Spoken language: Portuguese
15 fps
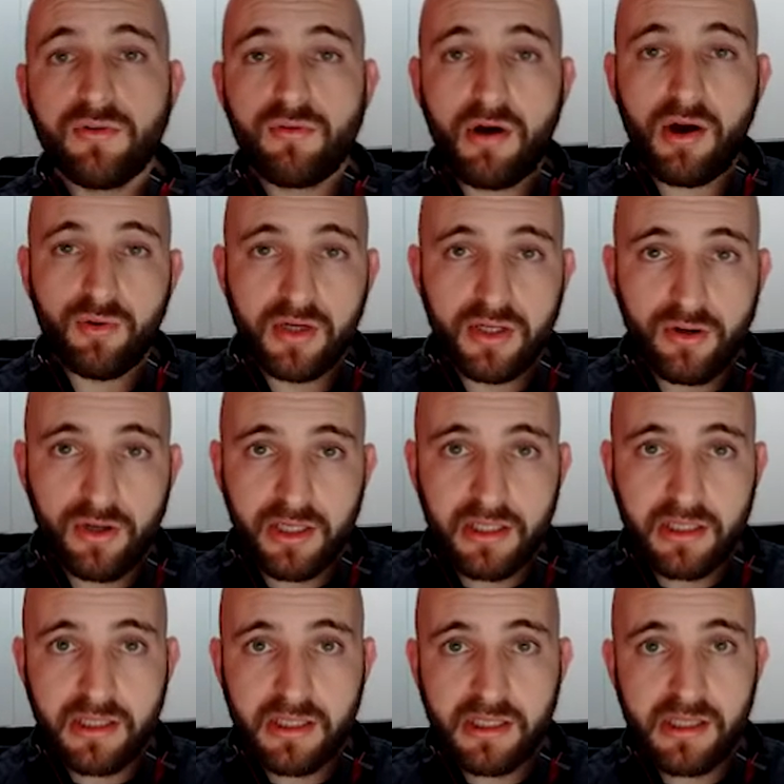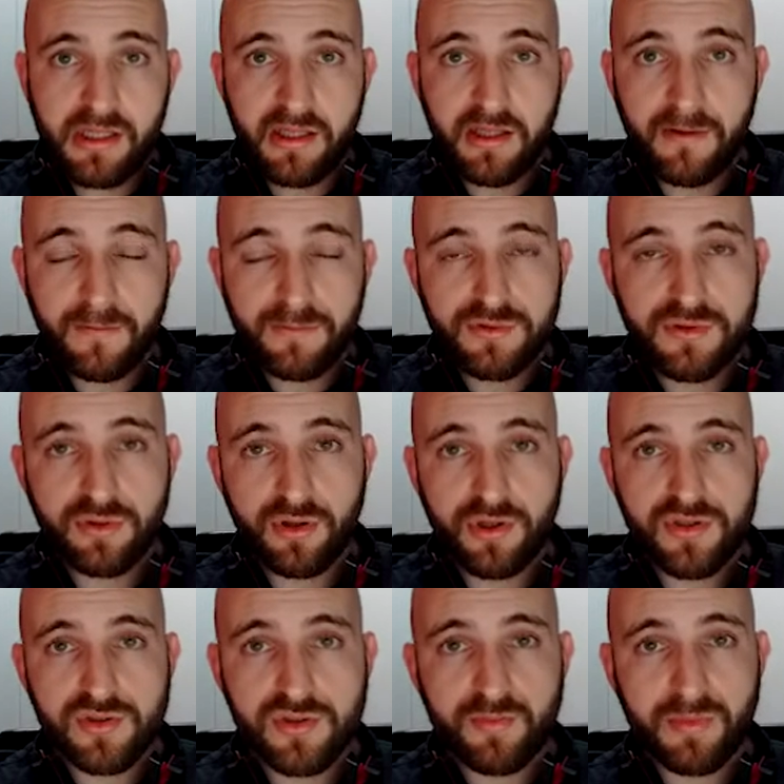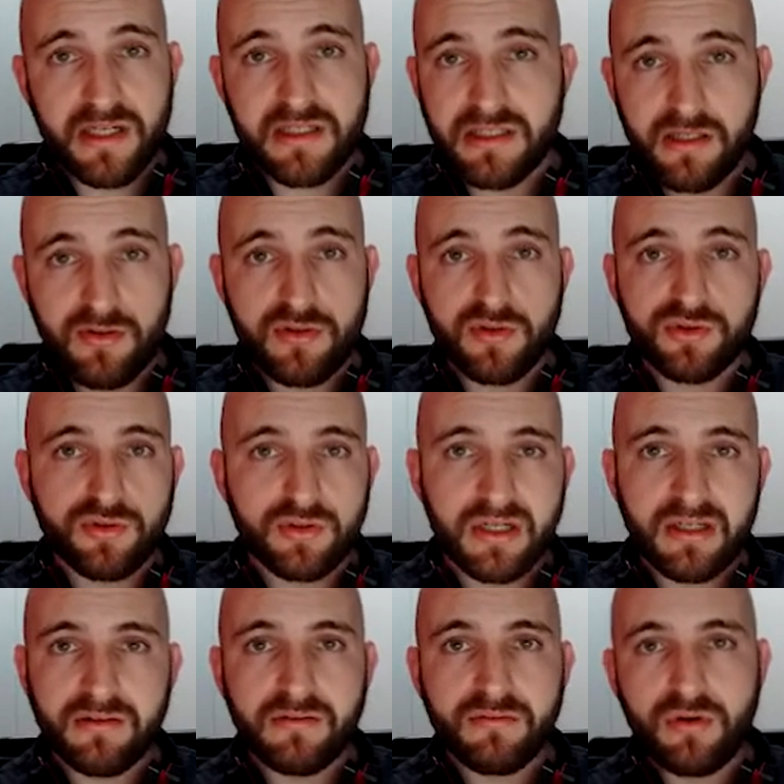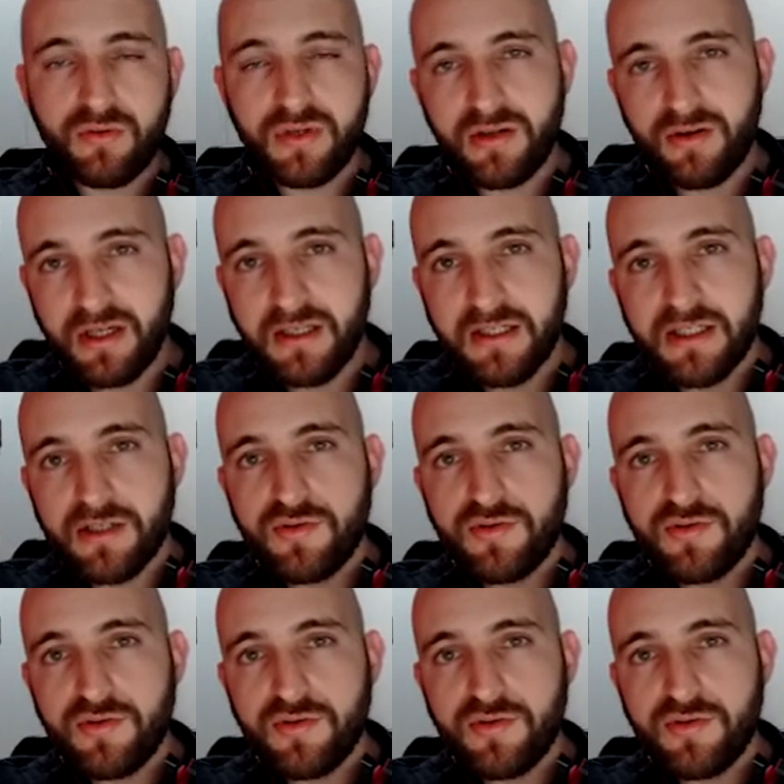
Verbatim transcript: qual herói que os nossos parceiros estão jogando e qual herói